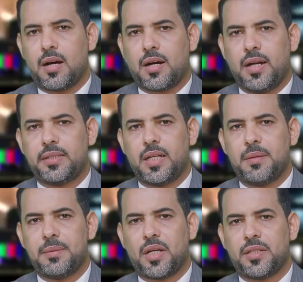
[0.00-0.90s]
قالت
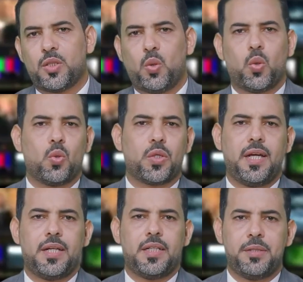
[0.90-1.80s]
مصادر
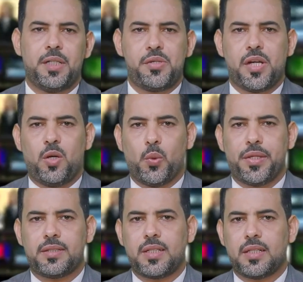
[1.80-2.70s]
حقوقية إن ميليشيا
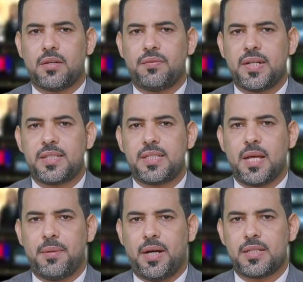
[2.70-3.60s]
الحوثي اختطفت
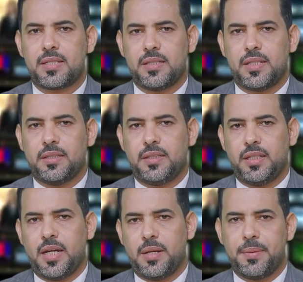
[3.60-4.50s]
سبع
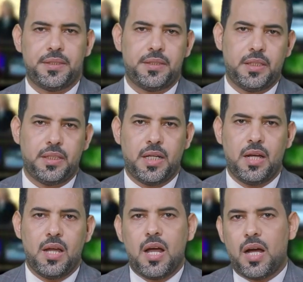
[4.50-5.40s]
صيادين يمنيين
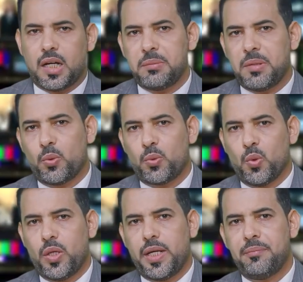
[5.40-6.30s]
عقب
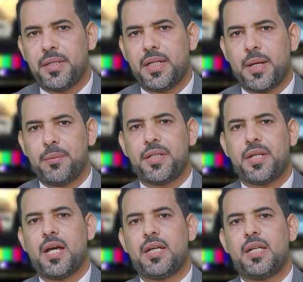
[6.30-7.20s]
وصولهم إلى
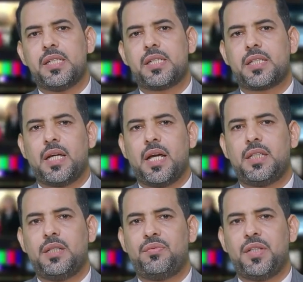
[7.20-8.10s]
ميناء
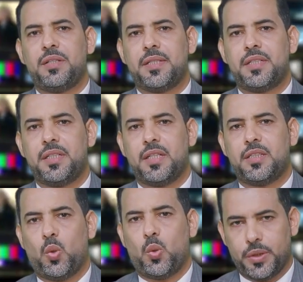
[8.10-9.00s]
الاصطياد في مدينة
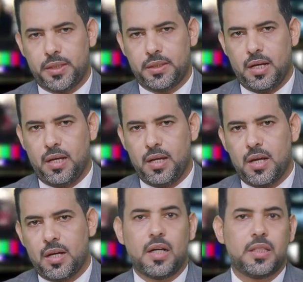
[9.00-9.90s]
الحديدة
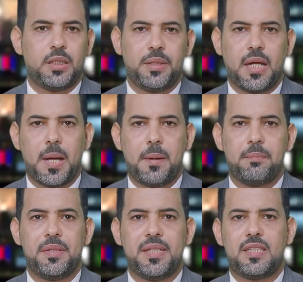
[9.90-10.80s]
قادمين
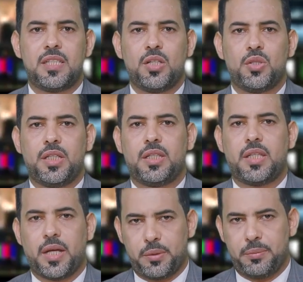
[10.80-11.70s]
من سجن
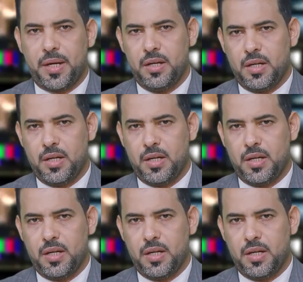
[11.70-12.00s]
ترمة